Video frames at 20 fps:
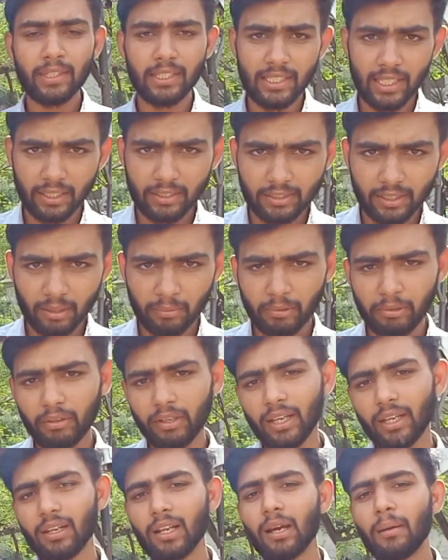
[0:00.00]
जी हाँ किसान भाई
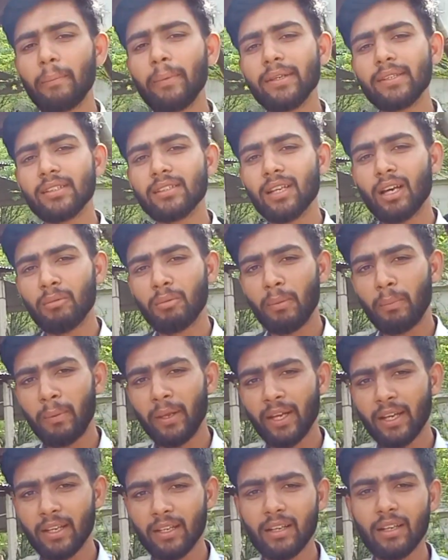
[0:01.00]
एक लाख बीस हज़ार रुपये
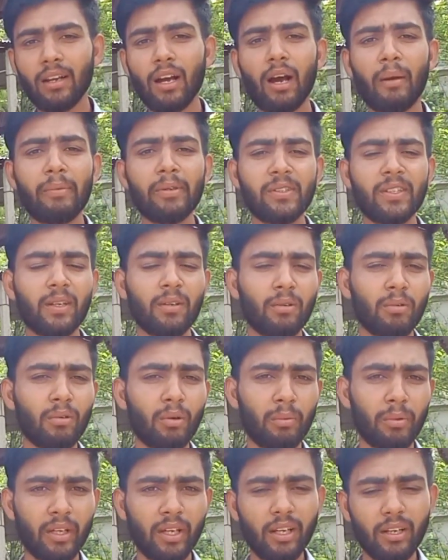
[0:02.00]
पे कर कर आप इस ट्रैक्टर
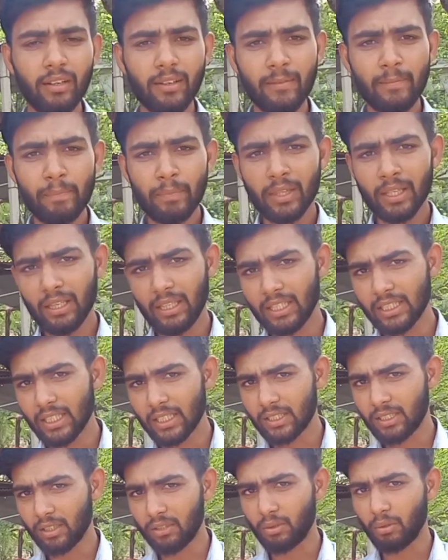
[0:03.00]
को अपने घर ले
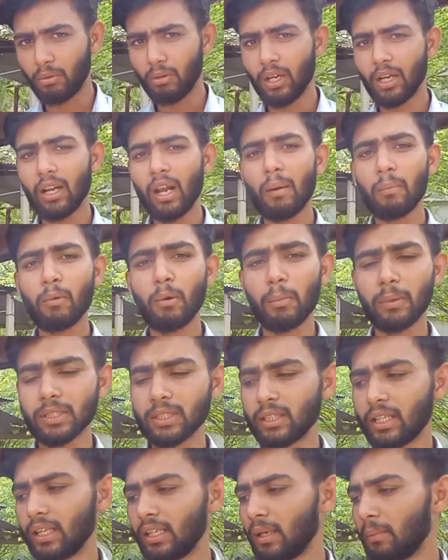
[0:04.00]
जा सकते हो अगर आपको
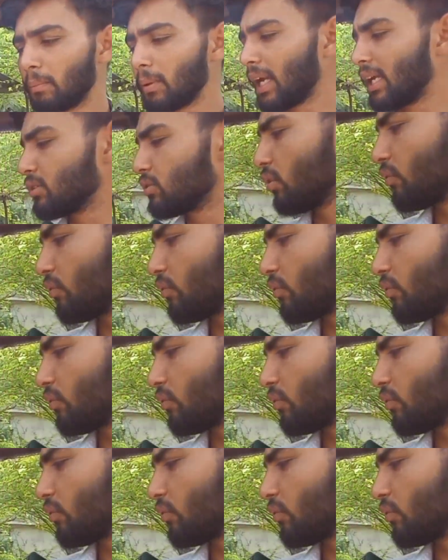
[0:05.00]
पसंद आता है प्राइस